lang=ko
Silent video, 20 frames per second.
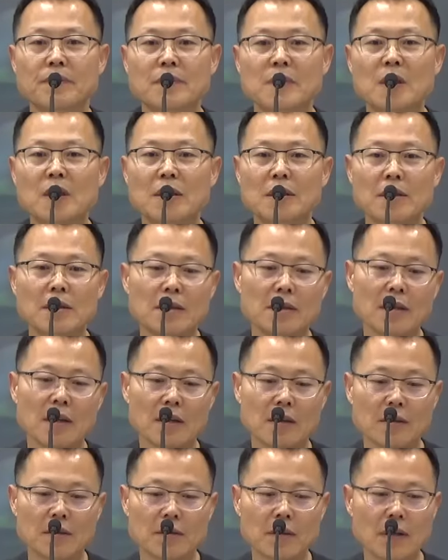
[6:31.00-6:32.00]
그러니까 이
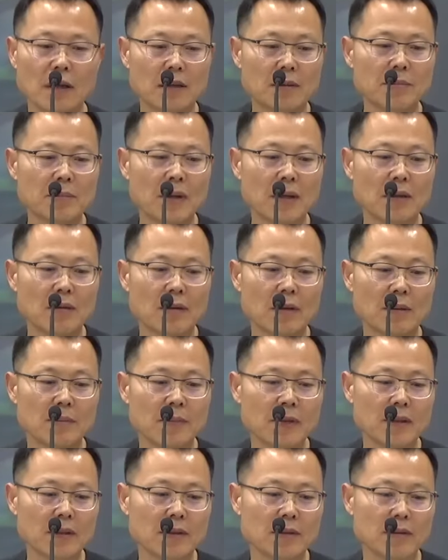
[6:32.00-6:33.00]
얘기는 다른 말로
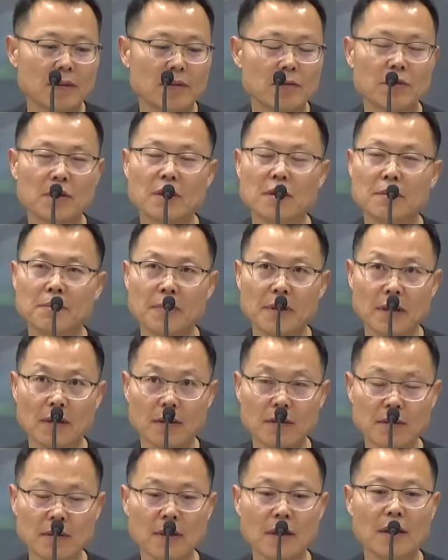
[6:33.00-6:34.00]
하면 우리는
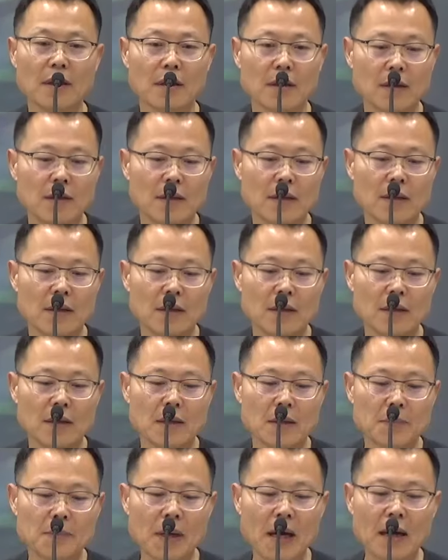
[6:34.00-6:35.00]
평생
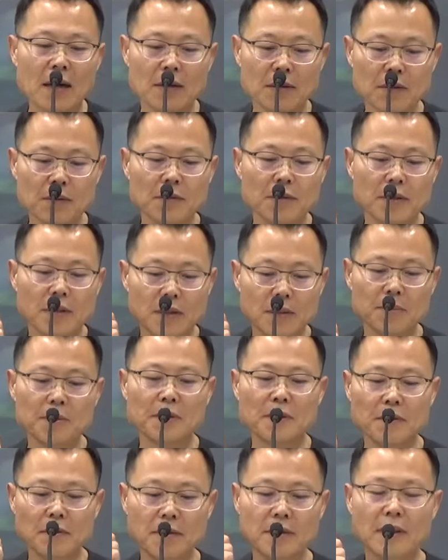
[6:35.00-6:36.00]
말로는
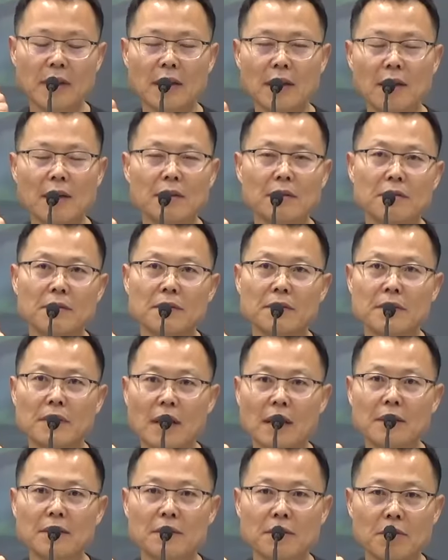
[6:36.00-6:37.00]
입으로는 생각으로는
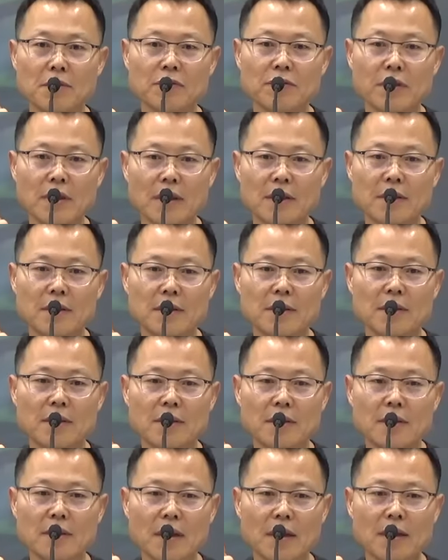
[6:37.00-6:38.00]
나는 소중한
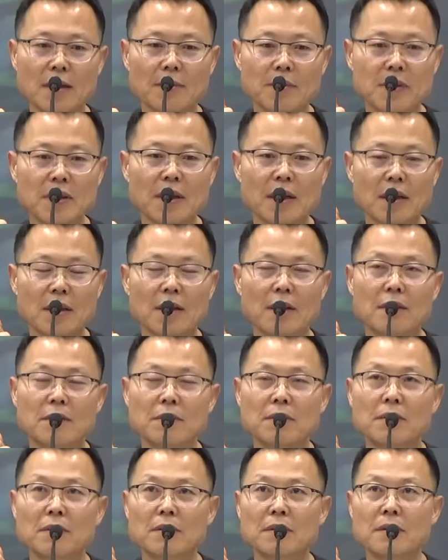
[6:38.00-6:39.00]
이
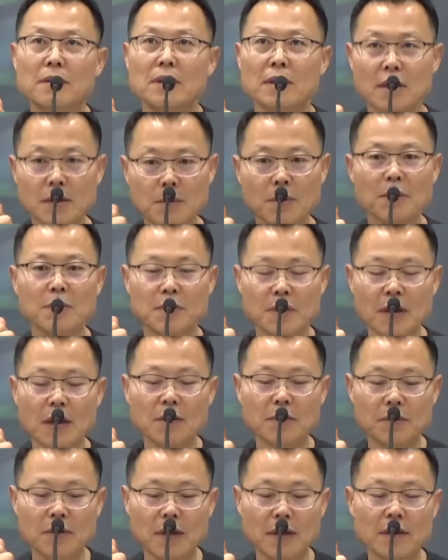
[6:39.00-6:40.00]
사람이다라고 끊임없이
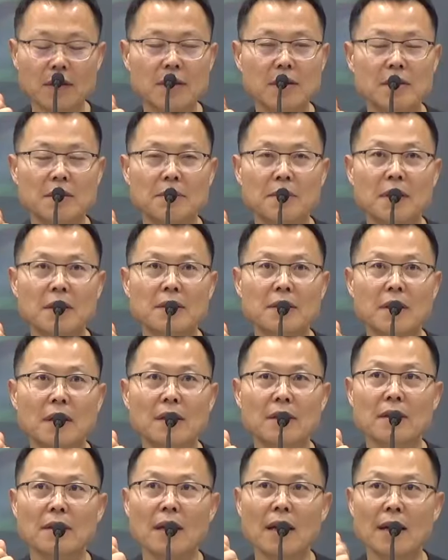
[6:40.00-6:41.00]
하고 살았지만
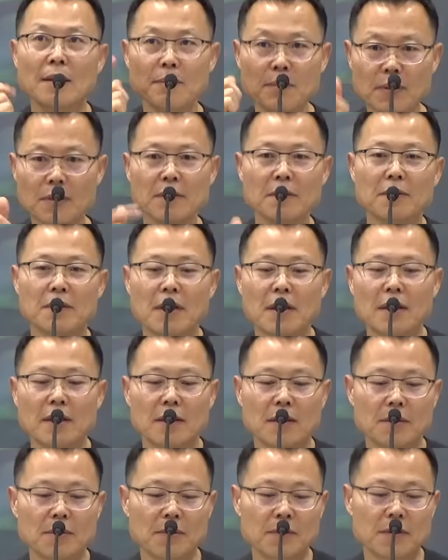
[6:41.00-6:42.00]
자기를 한 번도
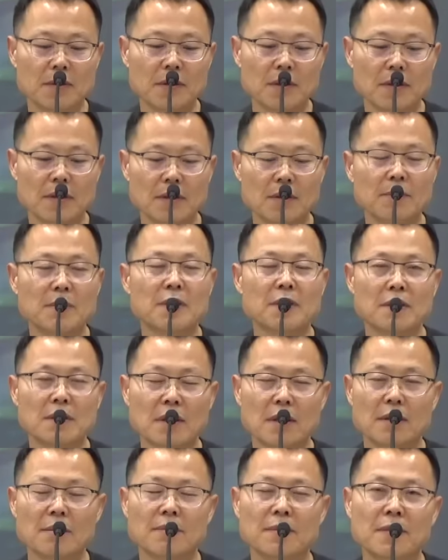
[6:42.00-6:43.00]
사랑해 본 적이 없는
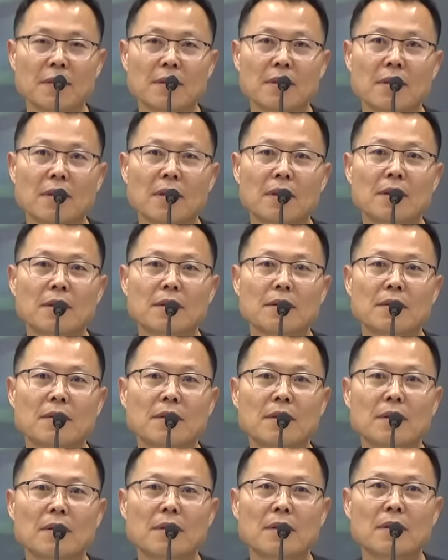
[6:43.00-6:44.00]
사람들이에요.
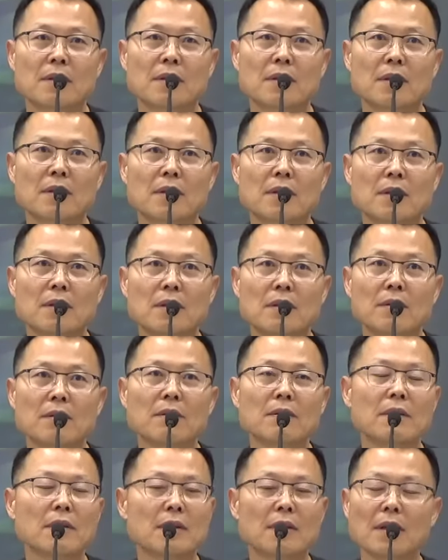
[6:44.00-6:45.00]

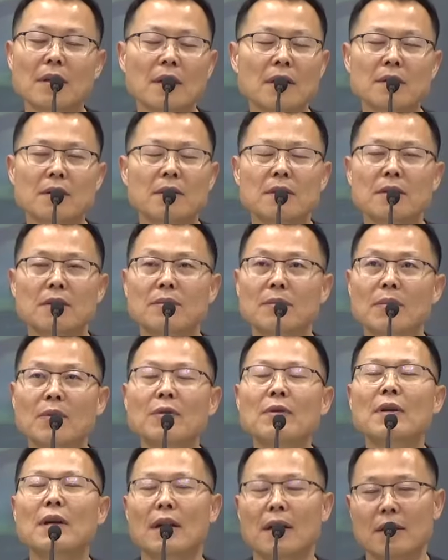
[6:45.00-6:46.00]
어떤 게 사랑인지를
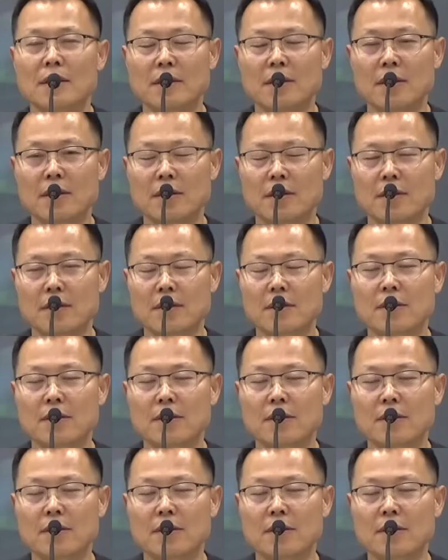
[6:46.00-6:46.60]
몰라 실은.